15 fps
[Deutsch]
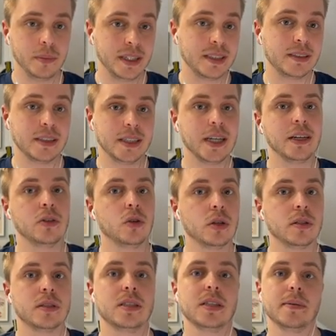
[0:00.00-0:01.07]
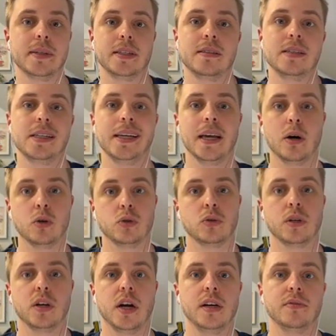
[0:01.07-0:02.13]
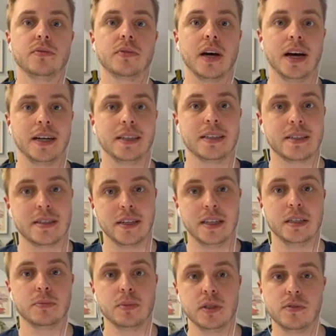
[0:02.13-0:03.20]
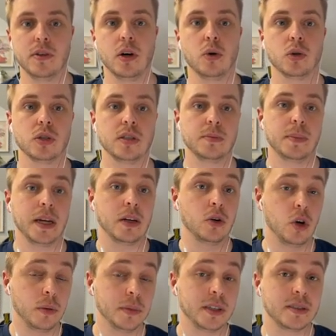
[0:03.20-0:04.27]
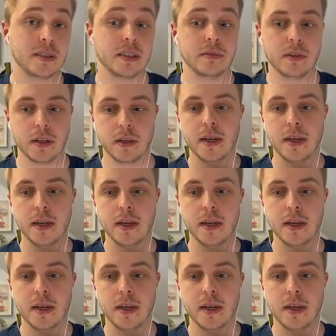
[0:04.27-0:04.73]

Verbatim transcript: Ich denke, dort ist es aber tatsächlich auch noch eine Frage der Zeit, bis wir auch das bei Comics sehen werden.